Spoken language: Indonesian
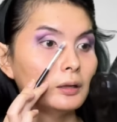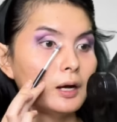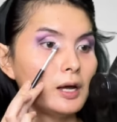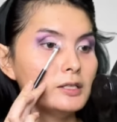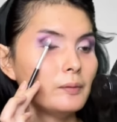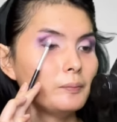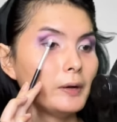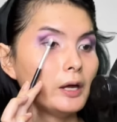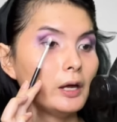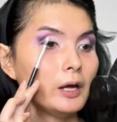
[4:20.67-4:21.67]
Tengah
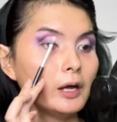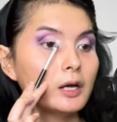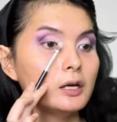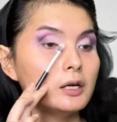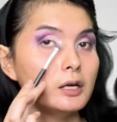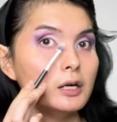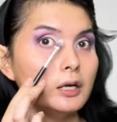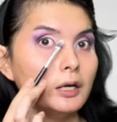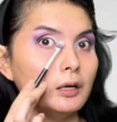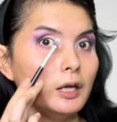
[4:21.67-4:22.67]
sampai ke
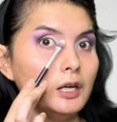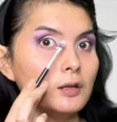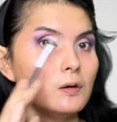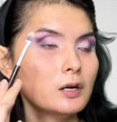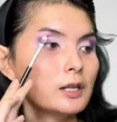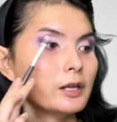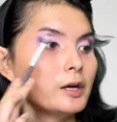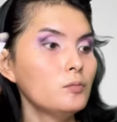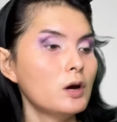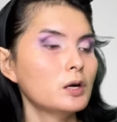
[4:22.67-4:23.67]
inner cornernya
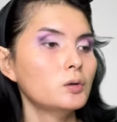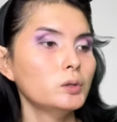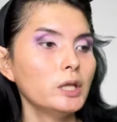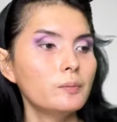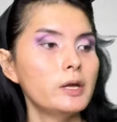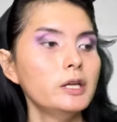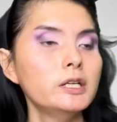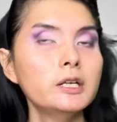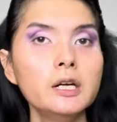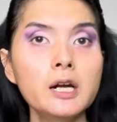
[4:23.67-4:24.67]
mau aku
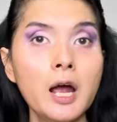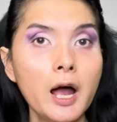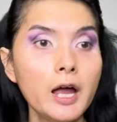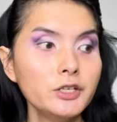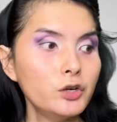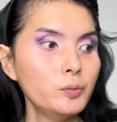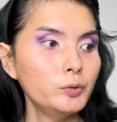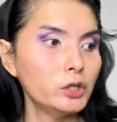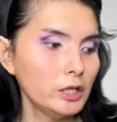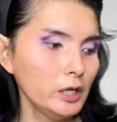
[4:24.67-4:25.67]
tambahin eyeshadow
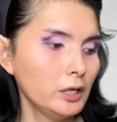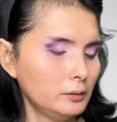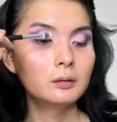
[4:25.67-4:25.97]
putih.